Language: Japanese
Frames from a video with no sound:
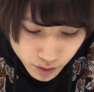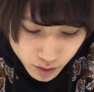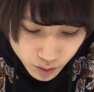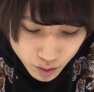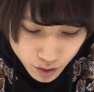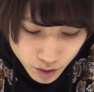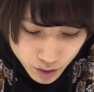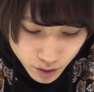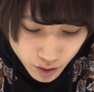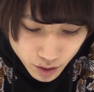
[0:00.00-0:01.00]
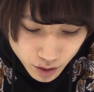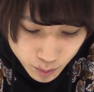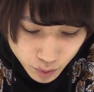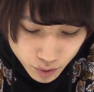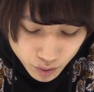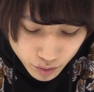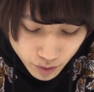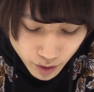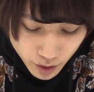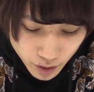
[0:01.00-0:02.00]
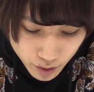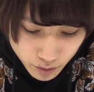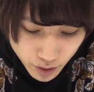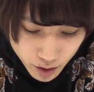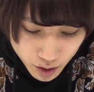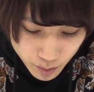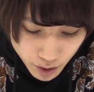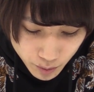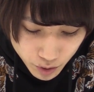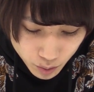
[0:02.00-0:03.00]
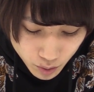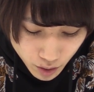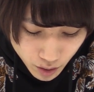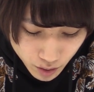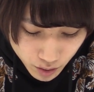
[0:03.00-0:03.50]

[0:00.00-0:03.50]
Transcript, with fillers: えっと次ステージがボス上なんで上集まりましょうか